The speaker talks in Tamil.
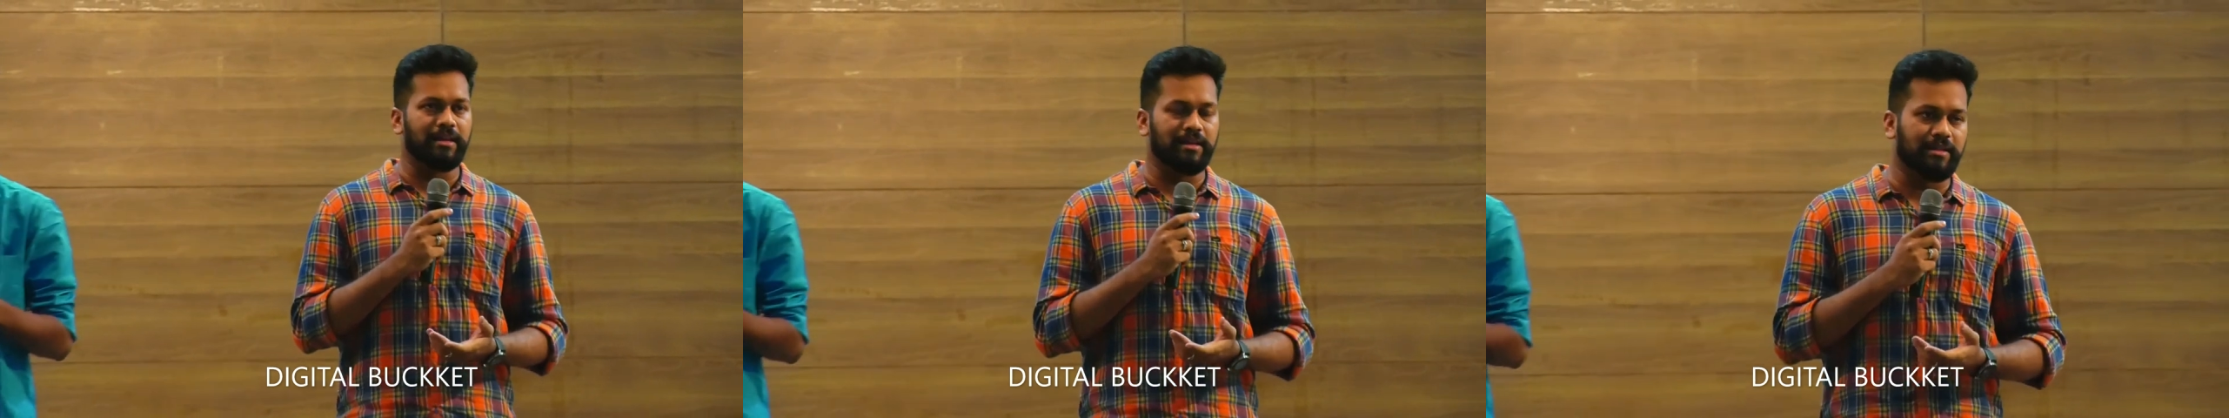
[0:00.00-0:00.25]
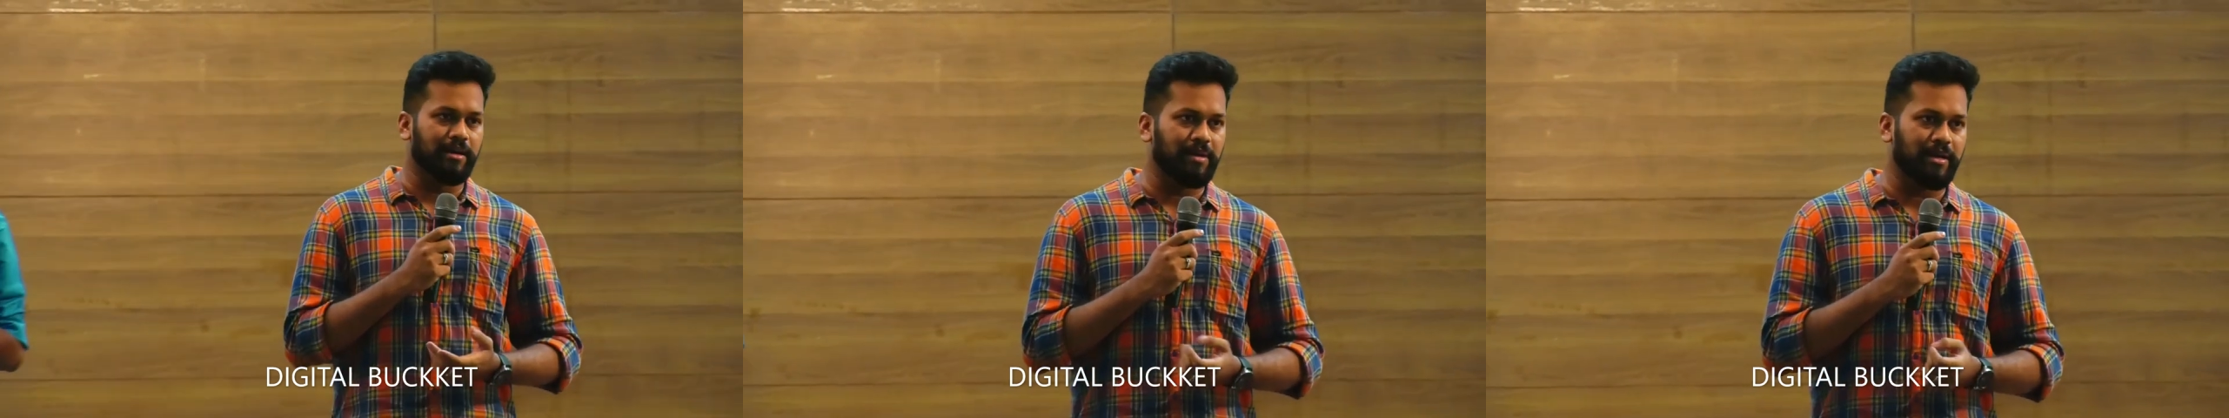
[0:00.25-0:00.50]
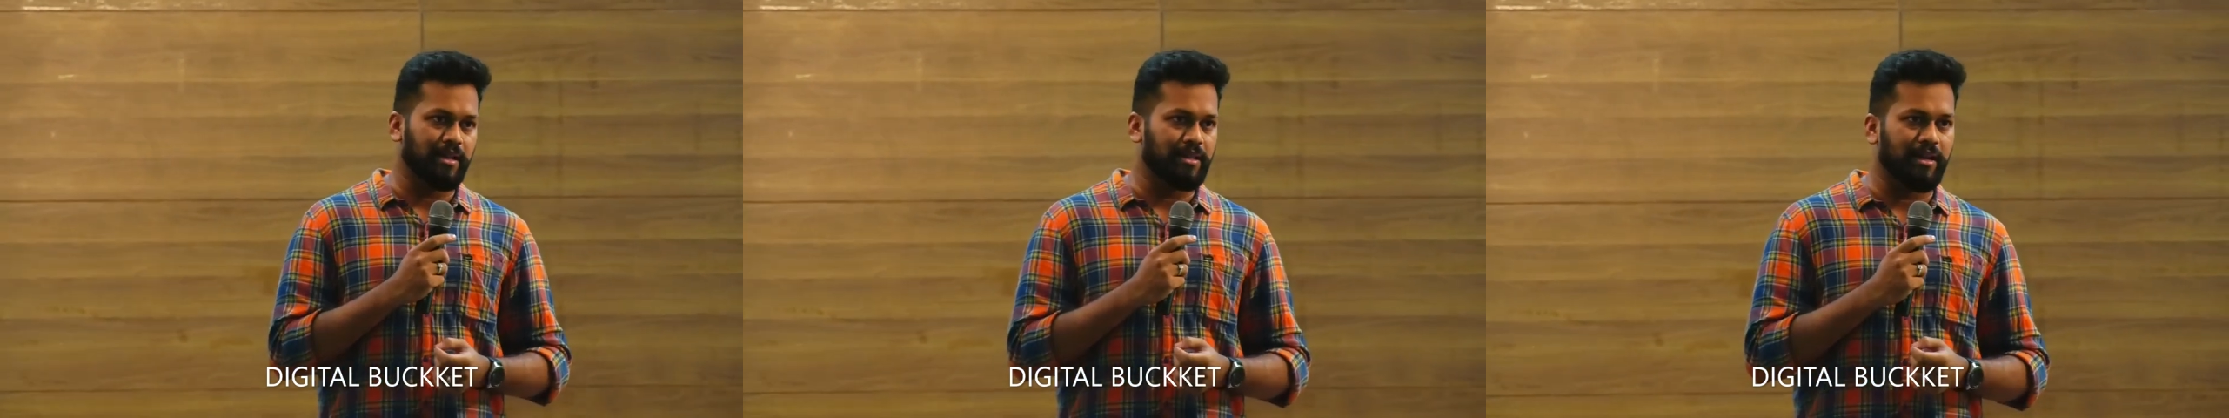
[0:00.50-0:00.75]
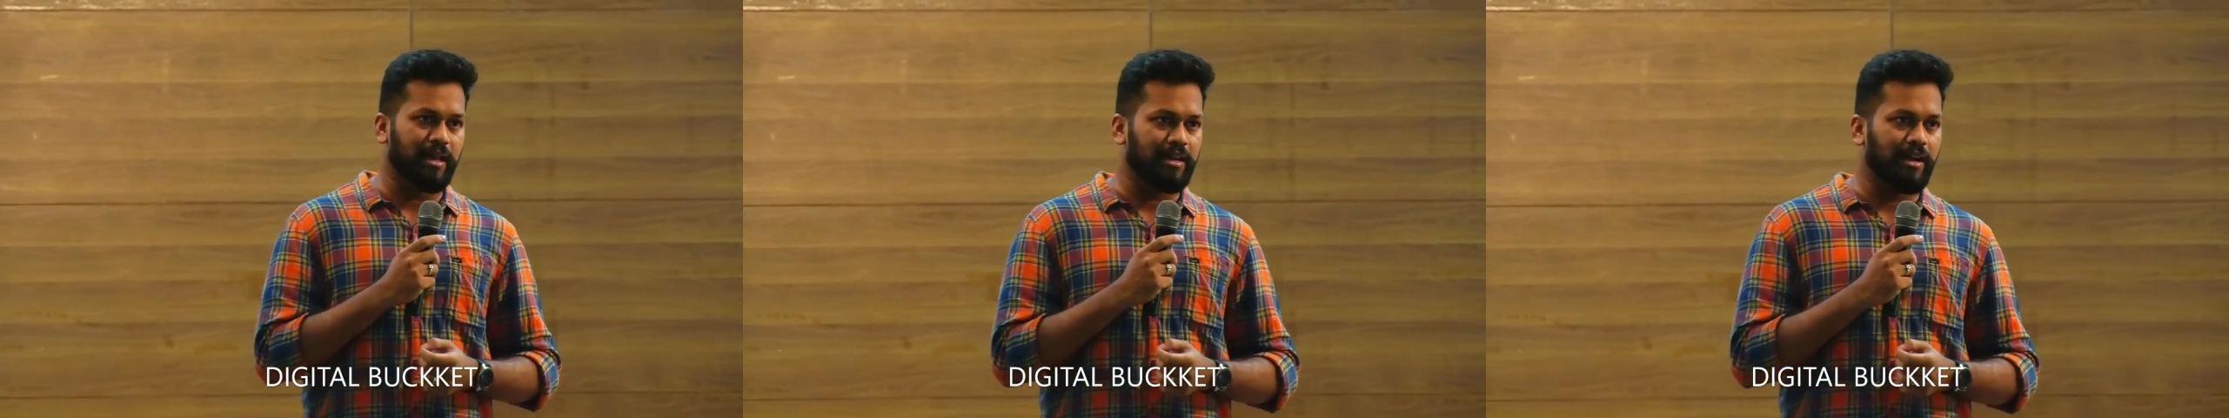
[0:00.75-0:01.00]
இருக்குது
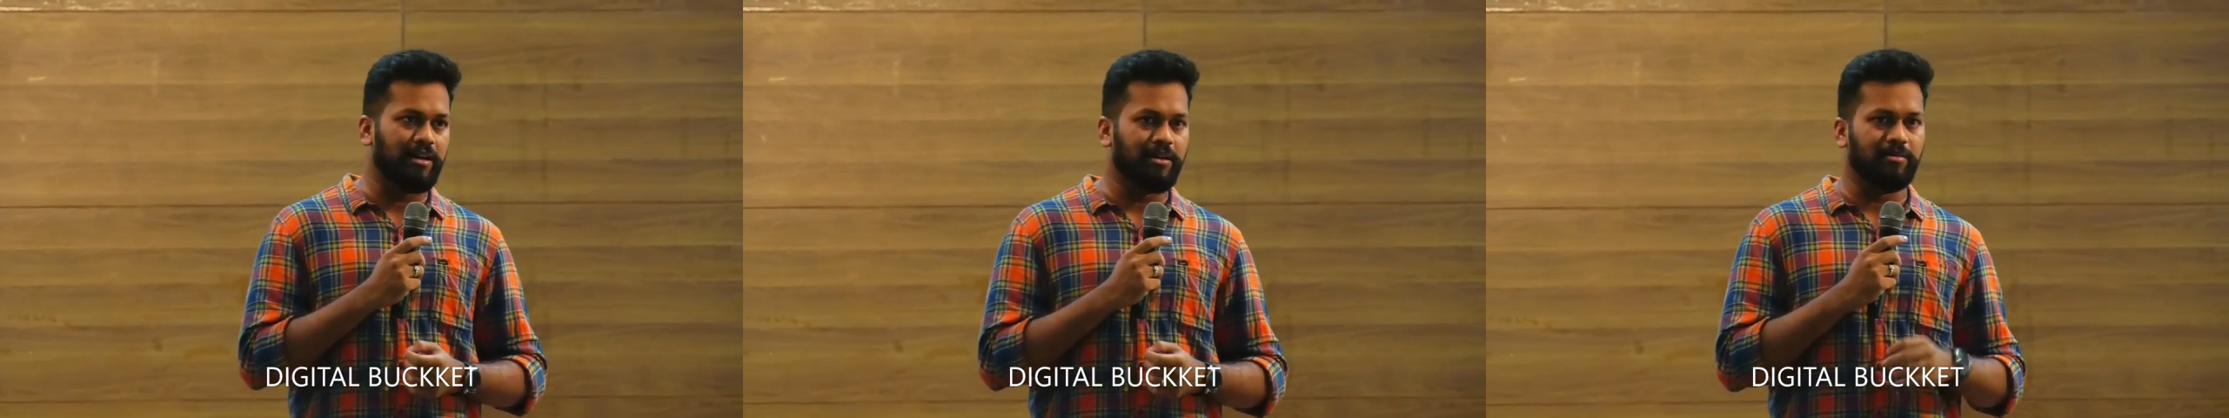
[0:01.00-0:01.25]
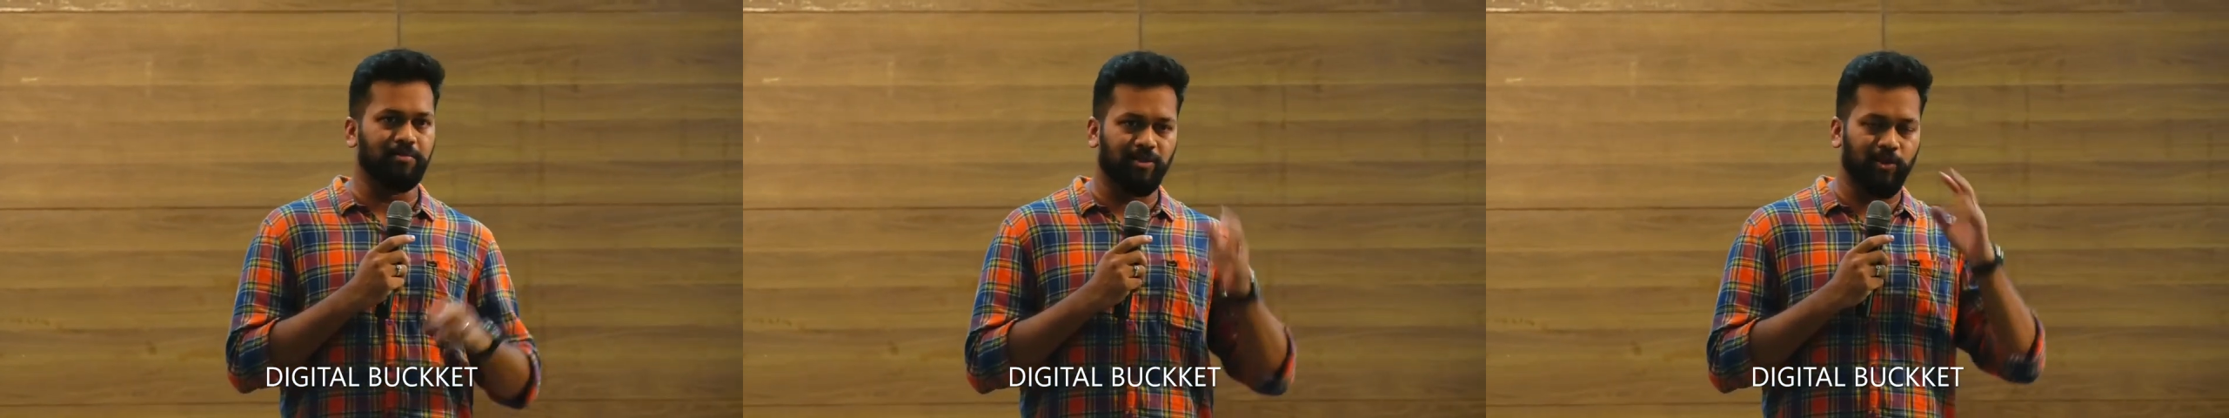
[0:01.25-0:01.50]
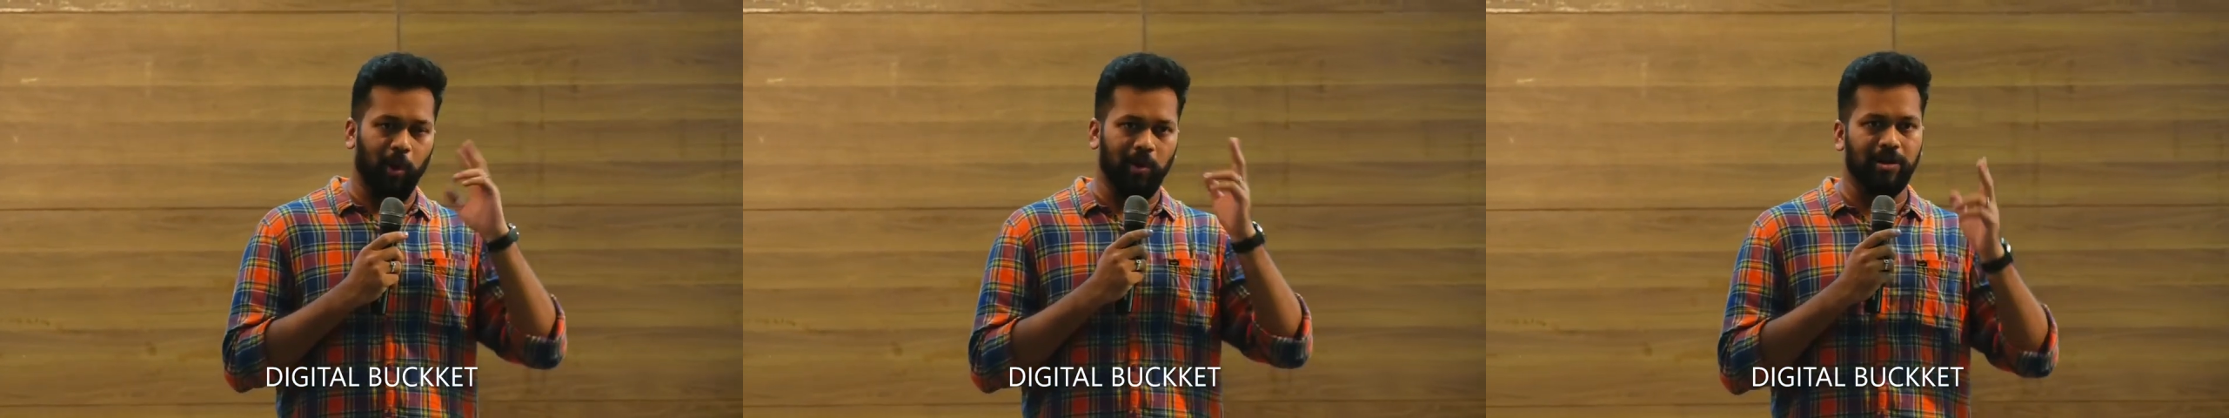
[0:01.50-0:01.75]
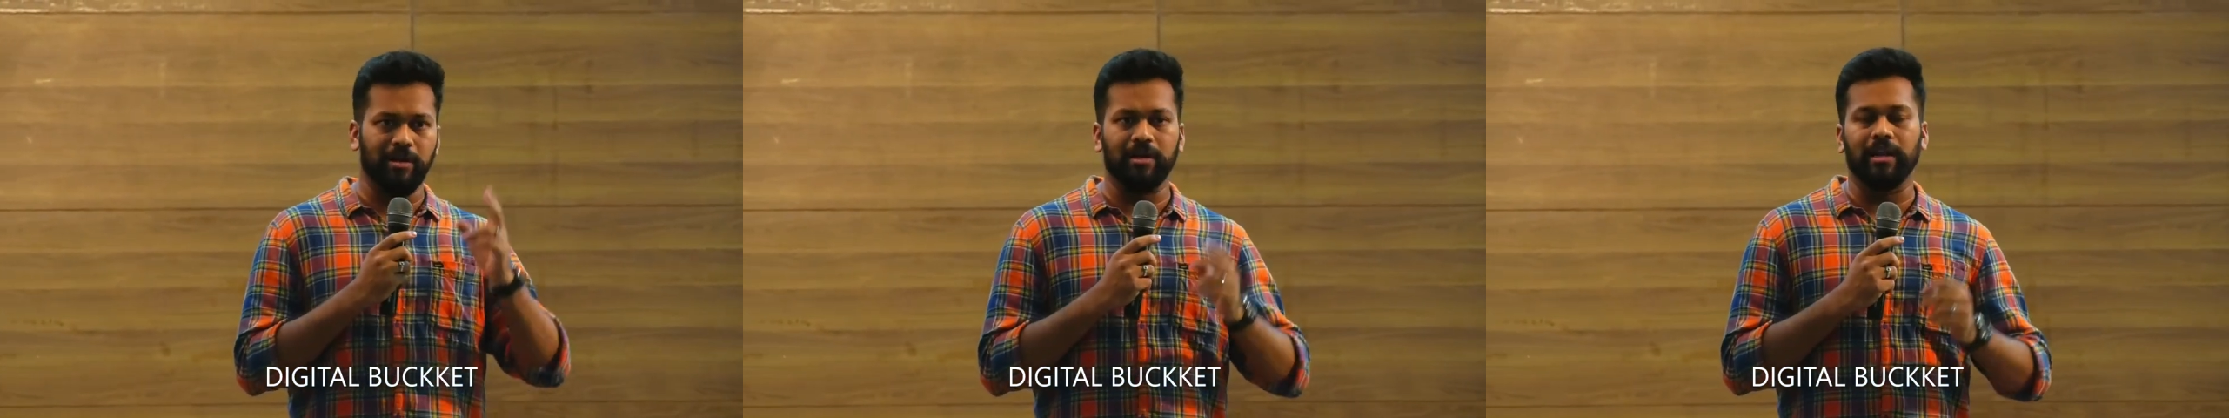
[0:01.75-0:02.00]
அப்படின்றத நிறையா
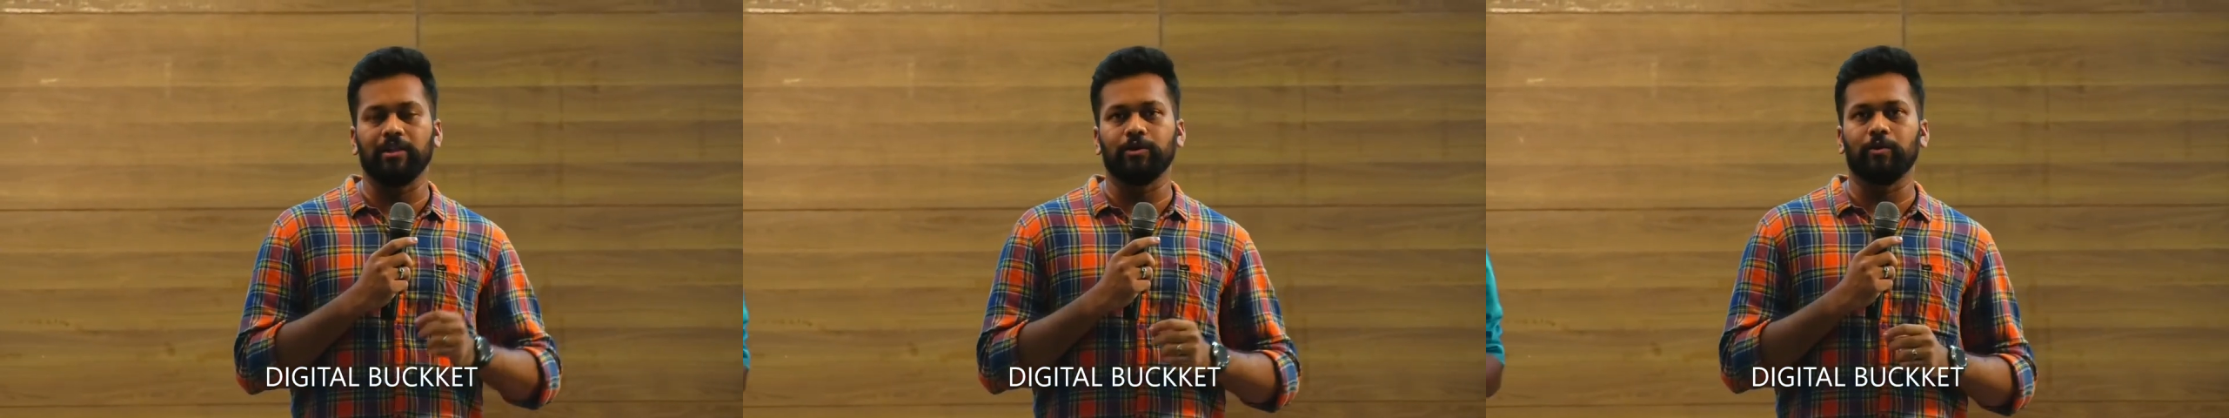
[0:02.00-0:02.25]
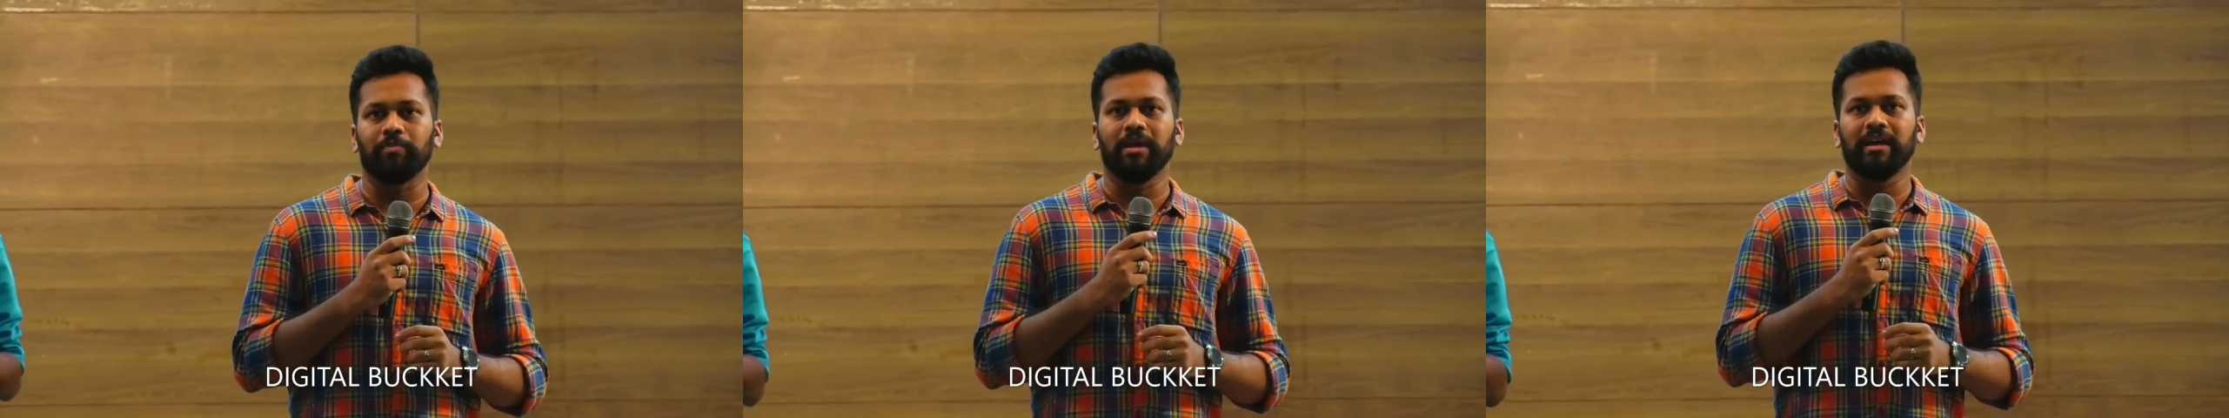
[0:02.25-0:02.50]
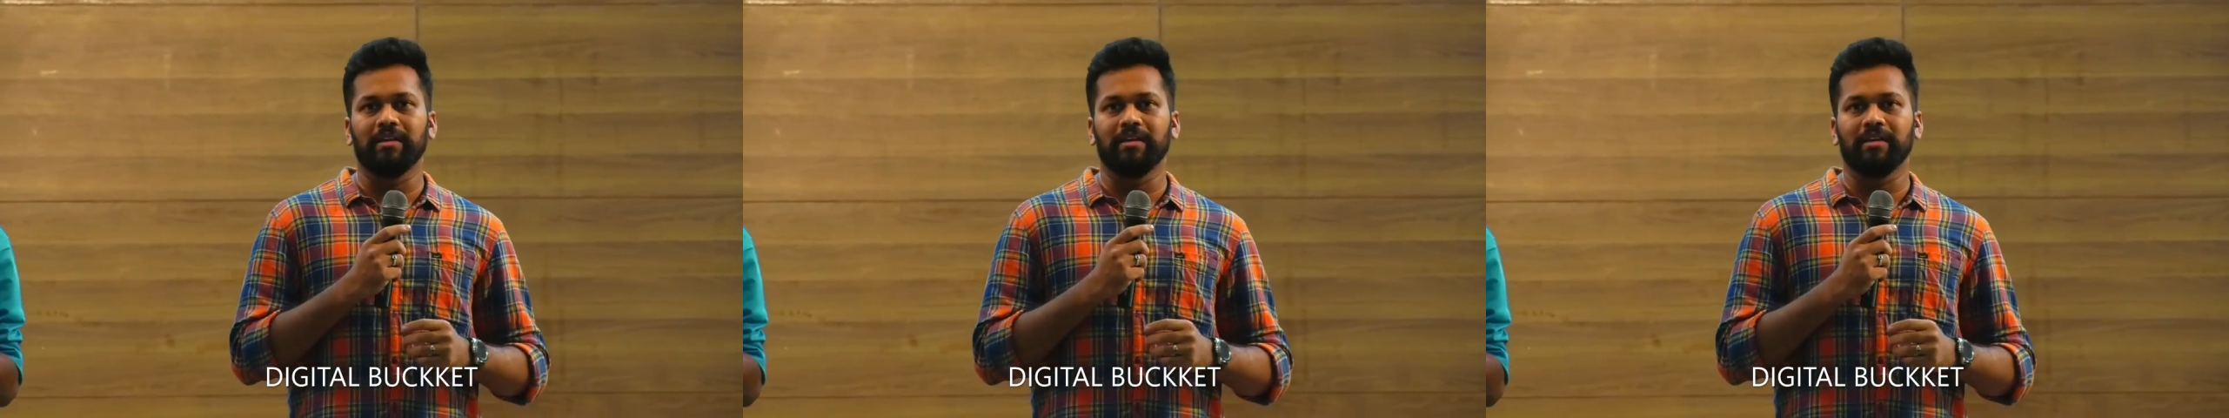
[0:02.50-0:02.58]
தாட் இருக்கு எல்லாத்துக்கும்